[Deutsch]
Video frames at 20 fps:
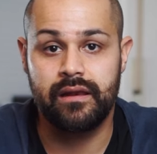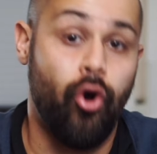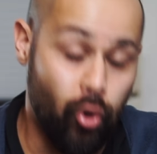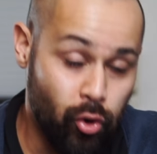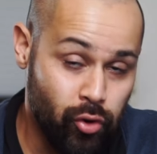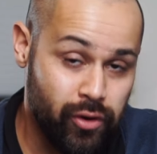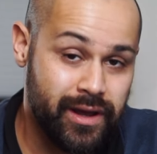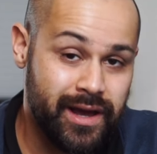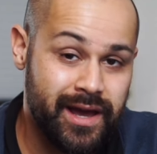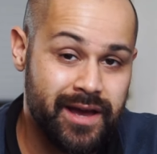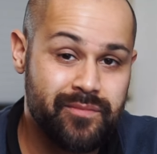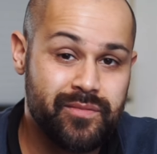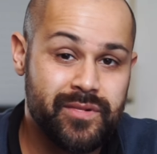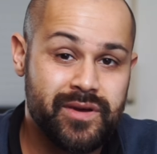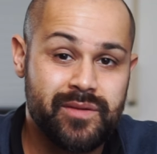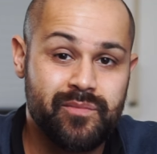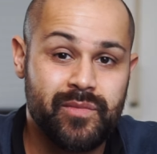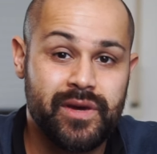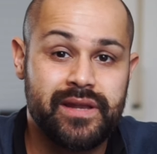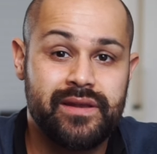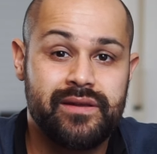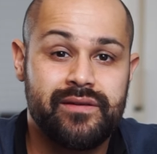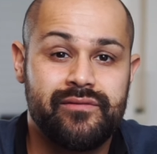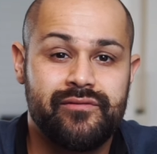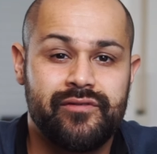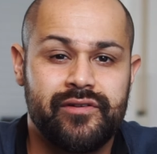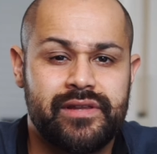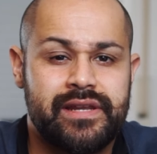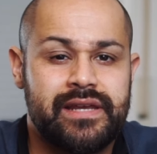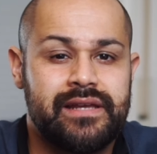Oder aber man
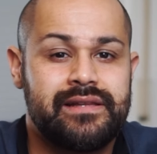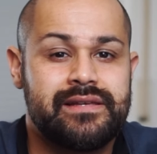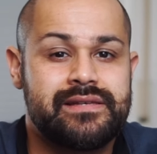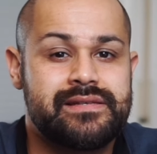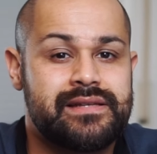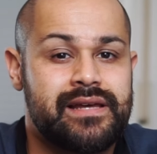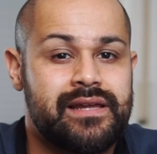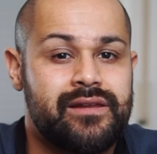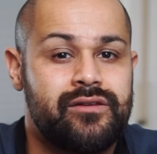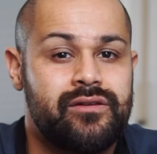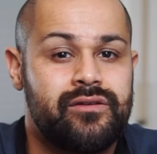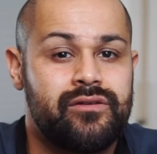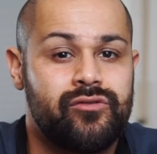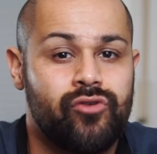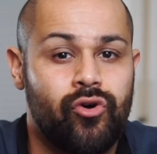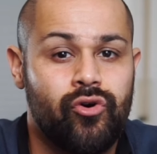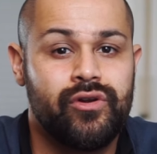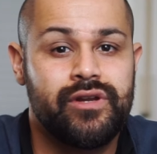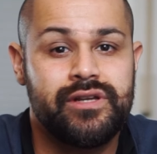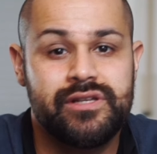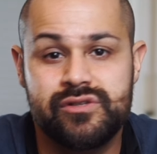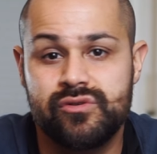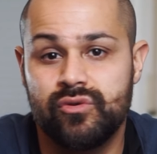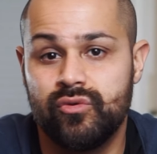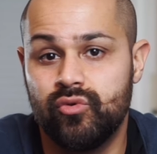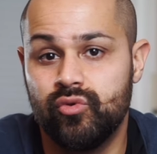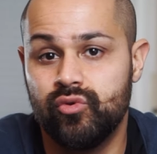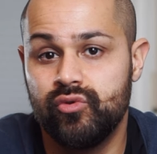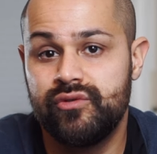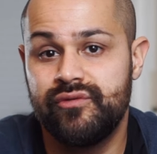verträgt es dann doch nicht so
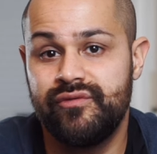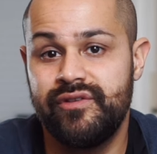gut,